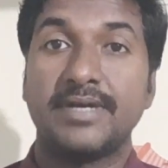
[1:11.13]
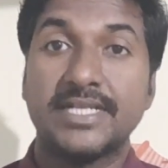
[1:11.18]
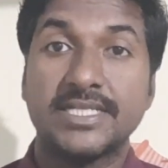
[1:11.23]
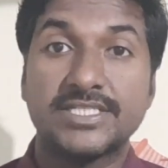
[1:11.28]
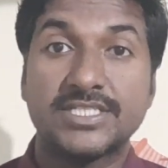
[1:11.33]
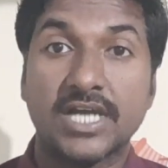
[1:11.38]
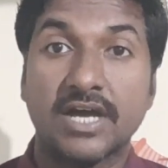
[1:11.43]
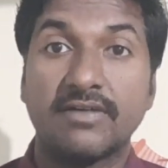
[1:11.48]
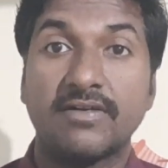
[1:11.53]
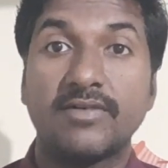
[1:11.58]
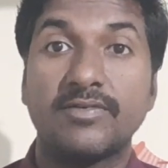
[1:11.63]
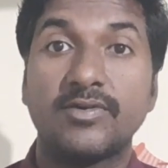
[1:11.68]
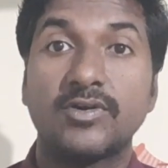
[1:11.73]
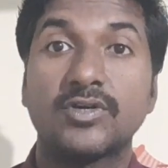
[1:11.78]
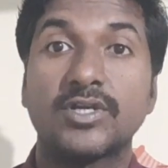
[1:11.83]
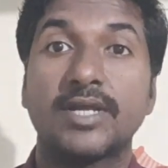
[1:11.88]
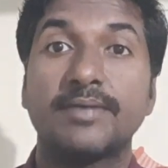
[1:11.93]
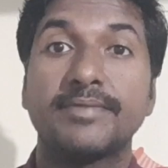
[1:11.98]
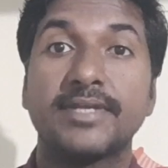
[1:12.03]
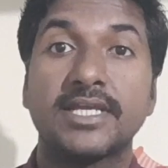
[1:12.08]
మరి జావా
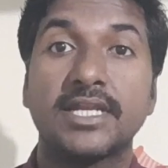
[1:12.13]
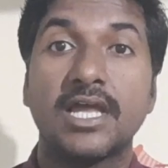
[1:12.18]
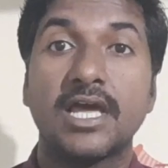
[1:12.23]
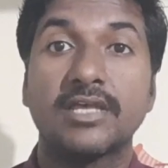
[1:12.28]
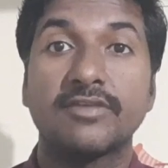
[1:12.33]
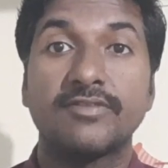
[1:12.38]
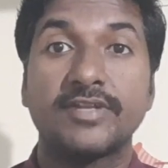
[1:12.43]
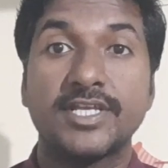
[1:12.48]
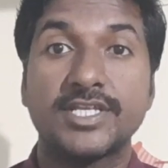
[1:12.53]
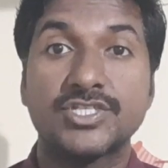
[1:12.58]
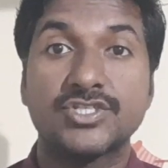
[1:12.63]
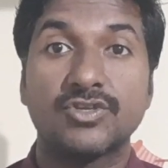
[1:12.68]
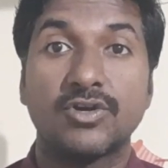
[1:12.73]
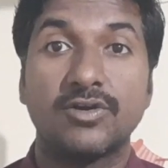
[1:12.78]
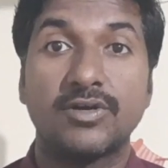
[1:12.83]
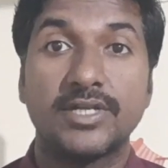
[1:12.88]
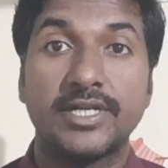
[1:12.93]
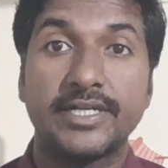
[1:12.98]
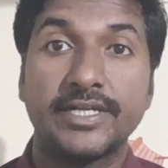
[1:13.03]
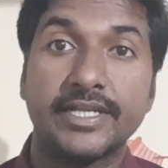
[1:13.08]
ప్రోగ్రామింగ్ లాంగ్వేజ్
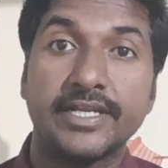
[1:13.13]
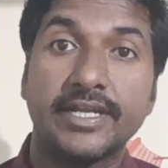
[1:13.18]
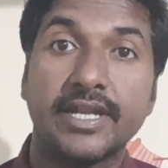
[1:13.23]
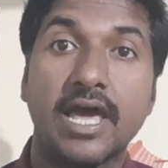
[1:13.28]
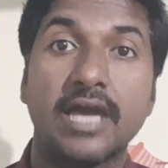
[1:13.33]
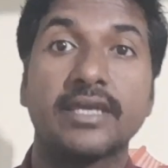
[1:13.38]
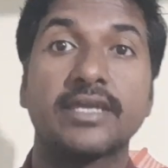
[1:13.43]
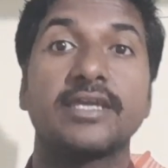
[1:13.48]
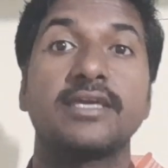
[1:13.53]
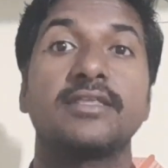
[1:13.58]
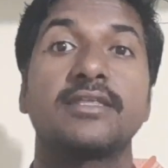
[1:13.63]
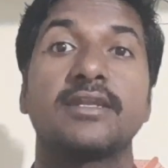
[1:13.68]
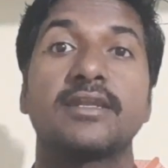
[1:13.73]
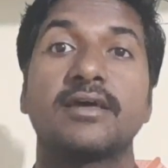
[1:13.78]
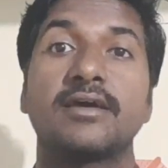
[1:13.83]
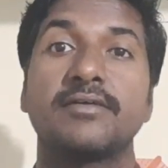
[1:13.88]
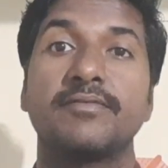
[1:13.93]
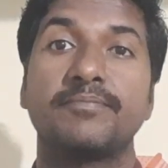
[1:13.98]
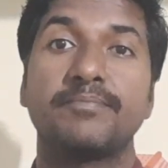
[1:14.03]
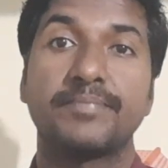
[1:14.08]
నేర్చుకోవాలంటే నాకు
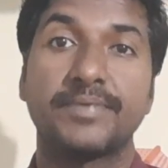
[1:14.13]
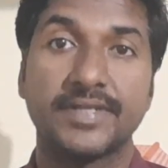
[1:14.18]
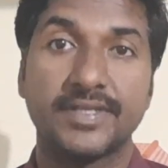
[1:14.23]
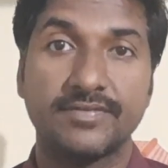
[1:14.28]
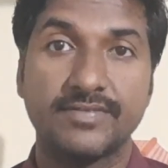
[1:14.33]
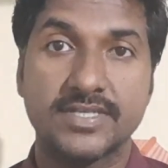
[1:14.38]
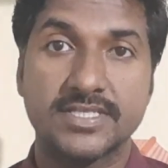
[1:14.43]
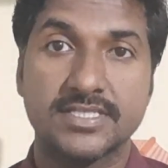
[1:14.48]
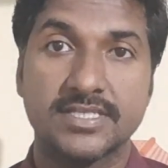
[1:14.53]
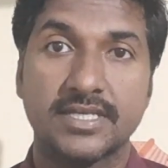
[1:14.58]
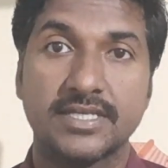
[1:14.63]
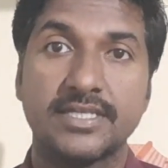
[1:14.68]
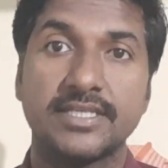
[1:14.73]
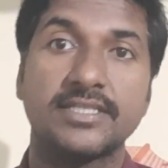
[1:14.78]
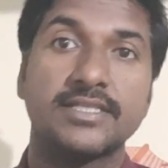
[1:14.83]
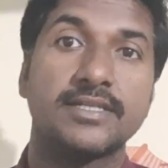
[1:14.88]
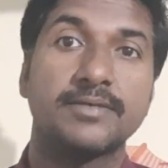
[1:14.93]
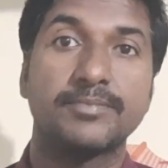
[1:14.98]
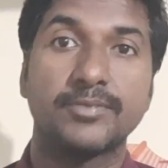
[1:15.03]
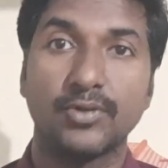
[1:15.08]
ఏదన్నా ప్రీవియస్గా
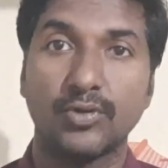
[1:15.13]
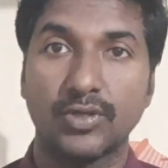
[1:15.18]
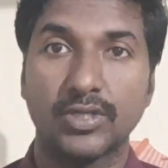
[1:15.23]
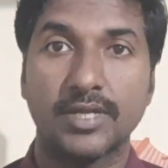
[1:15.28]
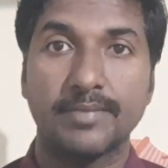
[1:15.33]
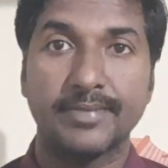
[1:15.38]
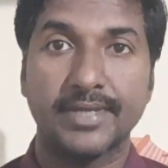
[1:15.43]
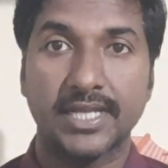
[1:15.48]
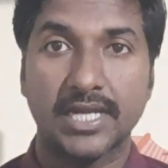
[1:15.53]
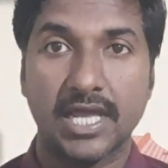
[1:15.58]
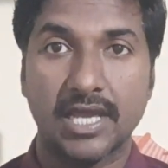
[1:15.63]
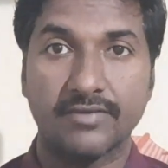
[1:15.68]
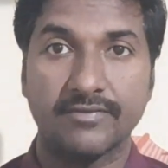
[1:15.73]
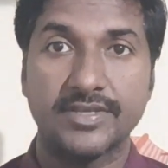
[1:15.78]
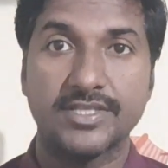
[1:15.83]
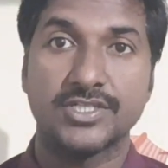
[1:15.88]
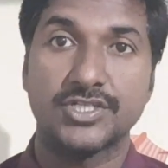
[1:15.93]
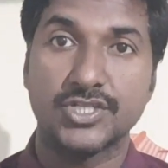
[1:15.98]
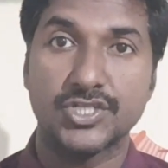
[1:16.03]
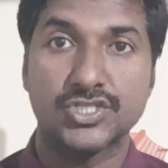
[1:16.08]
ఏదైనా ప్రోగ్రామింగ్
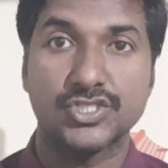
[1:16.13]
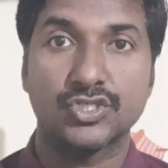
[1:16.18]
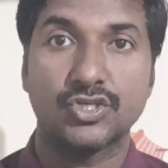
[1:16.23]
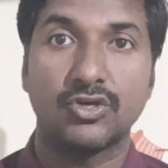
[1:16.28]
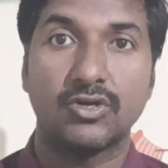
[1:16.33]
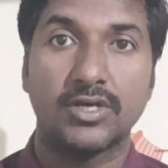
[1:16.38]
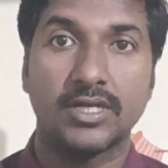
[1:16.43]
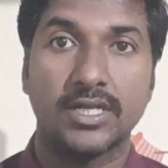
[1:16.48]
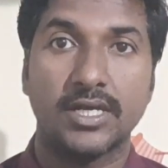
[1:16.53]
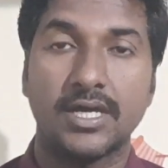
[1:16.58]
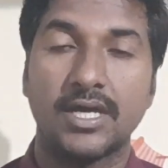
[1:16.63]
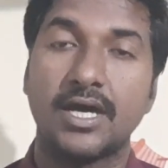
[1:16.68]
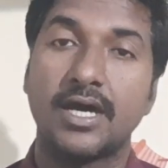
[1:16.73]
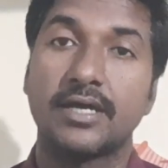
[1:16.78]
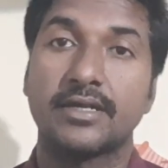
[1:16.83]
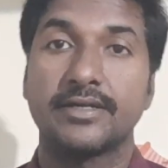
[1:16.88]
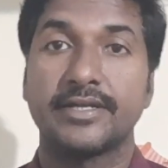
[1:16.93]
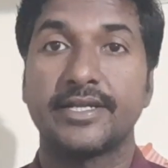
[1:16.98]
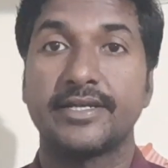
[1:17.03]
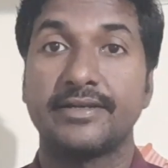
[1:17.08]
లాంగ్వేజ్ నేర్చుకోవాలా
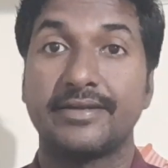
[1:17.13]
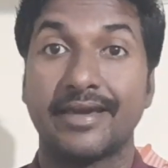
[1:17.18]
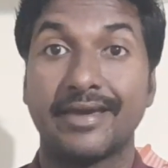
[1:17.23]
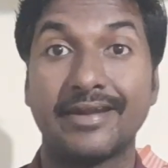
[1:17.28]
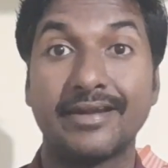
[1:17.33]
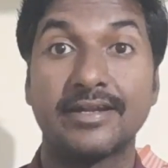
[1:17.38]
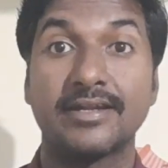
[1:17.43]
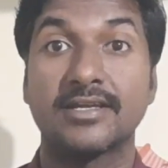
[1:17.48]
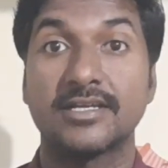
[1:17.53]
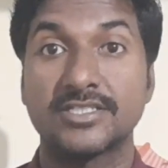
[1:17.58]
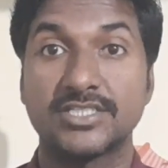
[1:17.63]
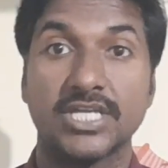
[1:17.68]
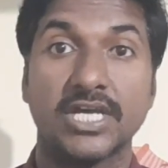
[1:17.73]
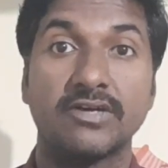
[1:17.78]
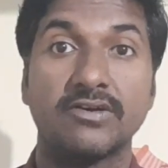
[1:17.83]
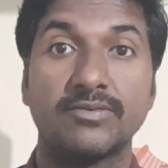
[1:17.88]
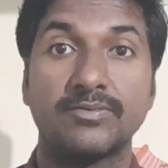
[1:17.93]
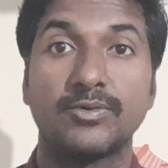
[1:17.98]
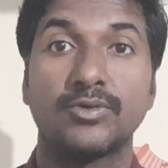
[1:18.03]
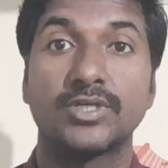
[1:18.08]
ఆర్ నేను డైరెక్ట్గా
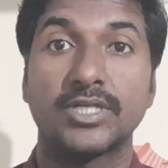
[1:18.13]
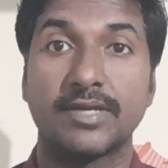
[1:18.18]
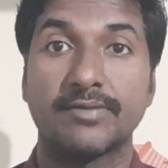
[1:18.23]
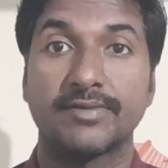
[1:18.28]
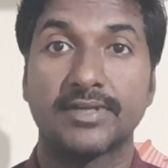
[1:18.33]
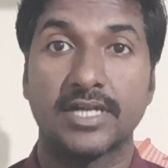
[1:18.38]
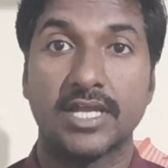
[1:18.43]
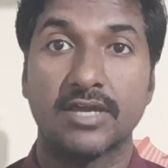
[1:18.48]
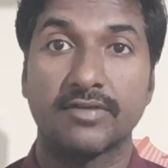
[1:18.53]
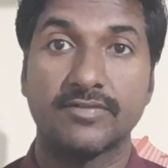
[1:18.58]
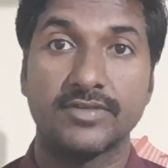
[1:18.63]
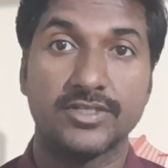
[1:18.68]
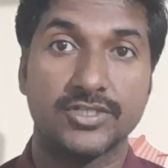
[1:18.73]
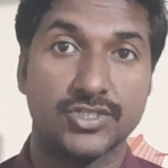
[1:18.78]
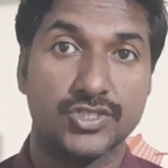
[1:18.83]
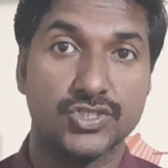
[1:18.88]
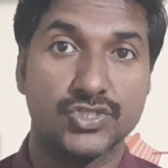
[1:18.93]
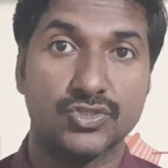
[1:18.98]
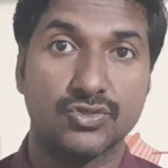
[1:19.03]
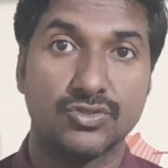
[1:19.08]
జావా ప్రోగ్రామింగ్ లాంగ్వేజ్
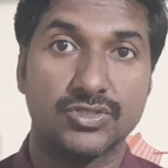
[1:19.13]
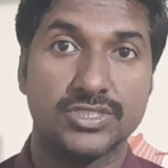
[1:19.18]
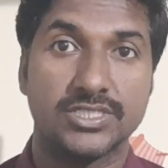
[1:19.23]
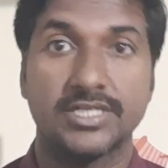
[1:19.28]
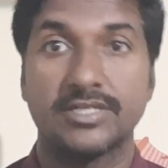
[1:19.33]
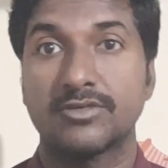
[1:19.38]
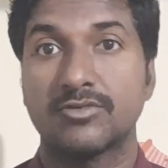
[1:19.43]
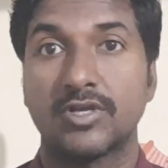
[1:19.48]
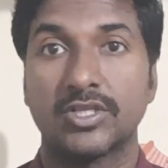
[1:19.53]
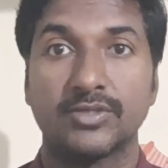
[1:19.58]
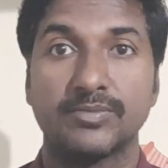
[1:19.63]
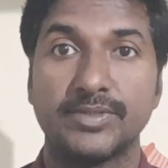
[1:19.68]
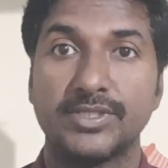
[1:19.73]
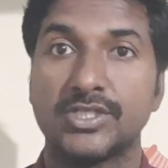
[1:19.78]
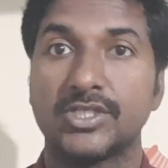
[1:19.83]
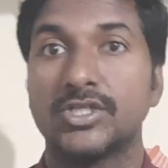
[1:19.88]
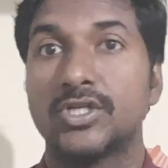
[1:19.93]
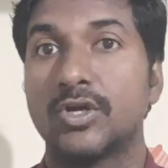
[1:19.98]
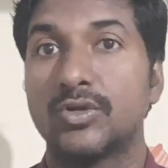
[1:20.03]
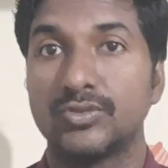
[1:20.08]
నేర్చుకోవచ్చు అని
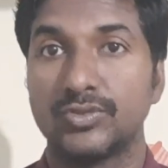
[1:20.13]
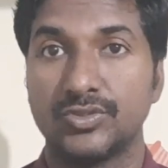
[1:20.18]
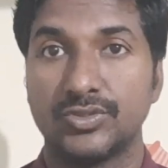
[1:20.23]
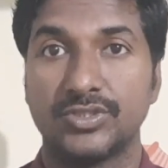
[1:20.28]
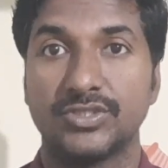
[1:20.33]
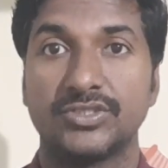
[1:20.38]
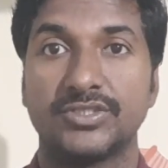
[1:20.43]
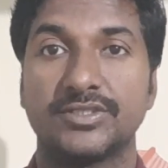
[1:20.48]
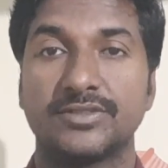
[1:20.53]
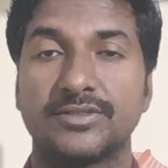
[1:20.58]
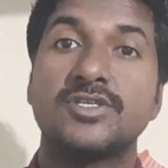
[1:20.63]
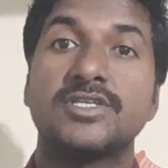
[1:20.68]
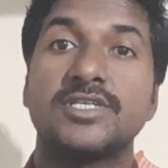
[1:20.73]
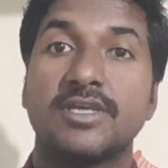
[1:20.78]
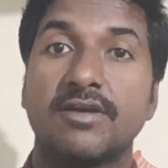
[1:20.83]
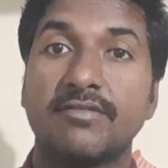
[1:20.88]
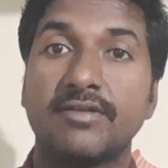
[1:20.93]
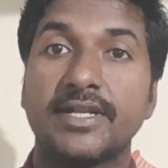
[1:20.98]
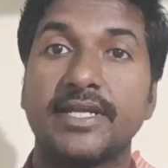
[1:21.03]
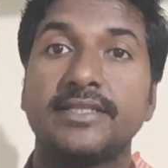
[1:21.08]
కొంతమందికి డౌట్ ఉంటుంది సో
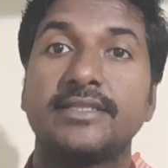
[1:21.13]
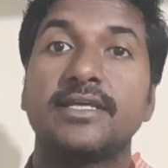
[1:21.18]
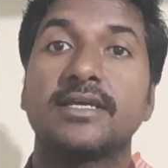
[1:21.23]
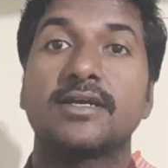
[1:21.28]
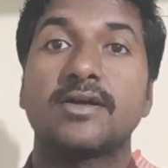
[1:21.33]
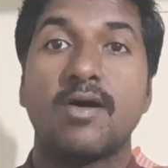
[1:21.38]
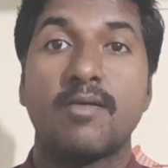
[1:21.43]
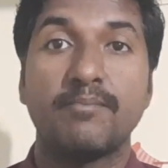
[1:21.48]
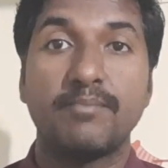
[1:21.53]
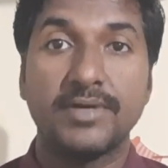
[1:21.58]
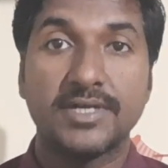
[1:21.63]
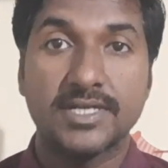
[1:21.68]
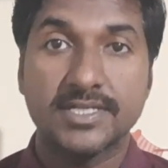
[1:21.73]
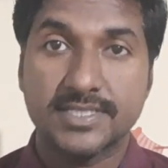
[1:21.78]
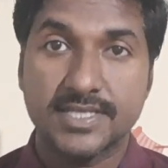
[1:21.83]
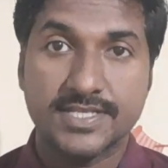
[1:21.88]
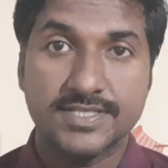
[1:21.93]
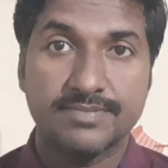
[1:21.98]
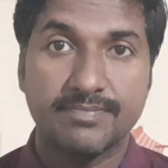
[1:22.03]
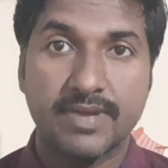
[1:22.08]
ఎవరైతే
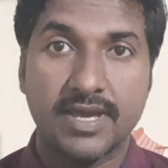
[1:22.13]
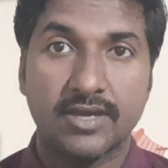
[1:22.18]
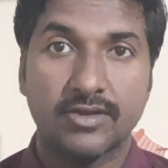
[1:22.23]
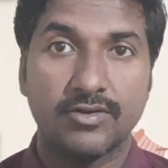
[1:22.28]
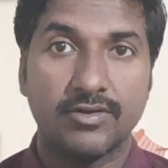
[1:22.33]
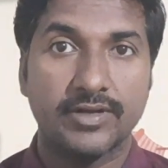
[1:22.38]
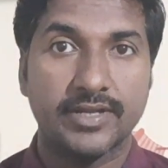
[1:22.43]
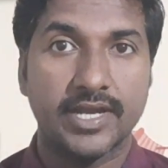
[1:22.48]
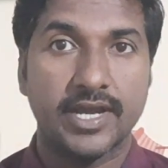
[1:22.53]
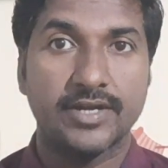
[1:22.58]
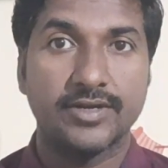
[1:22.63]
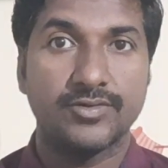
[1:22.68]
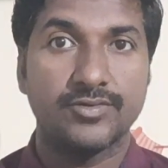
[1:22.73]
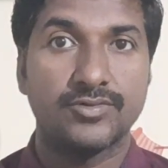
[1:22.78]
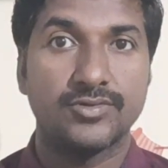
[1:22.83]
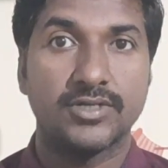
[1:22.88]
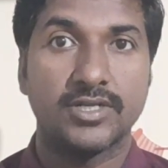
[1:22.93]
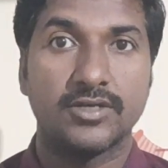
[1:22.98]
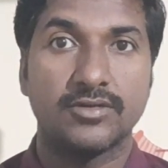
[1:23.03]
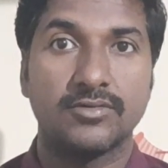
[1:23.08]
కంప్యూటర్ సైన్స్ బ్యాక్గ్రౌండ్
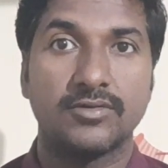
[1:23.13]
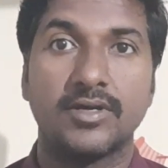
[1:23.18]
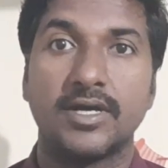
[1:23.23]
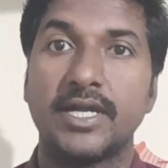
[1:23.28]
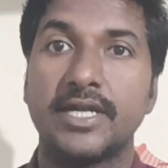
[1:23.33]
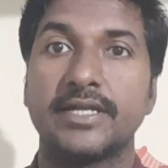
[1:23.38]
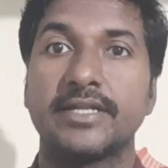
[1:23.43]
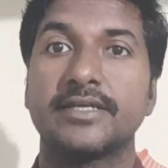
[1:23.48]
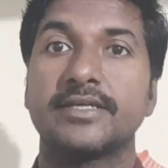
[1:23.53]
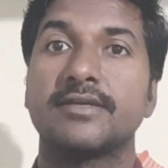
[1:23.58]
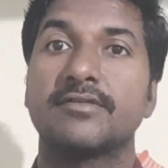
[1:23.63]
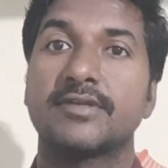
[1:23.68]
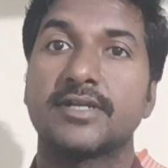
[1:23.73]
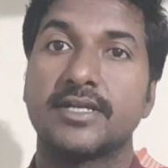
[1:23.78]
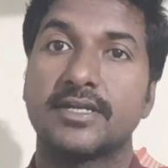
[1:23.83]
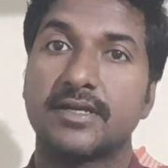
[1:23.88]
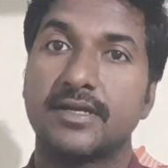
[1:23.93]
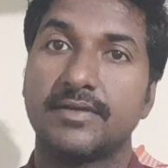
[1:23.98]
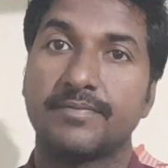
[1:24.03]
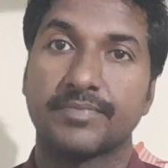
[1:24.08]
క్యాండిడేట్ ఉంటారో అంటే
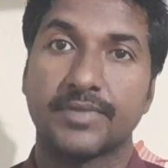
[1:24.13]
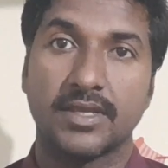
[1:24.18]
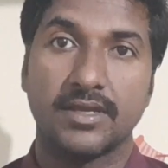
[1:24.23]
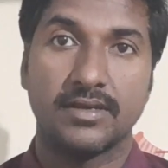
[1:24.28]
ఎవరైనా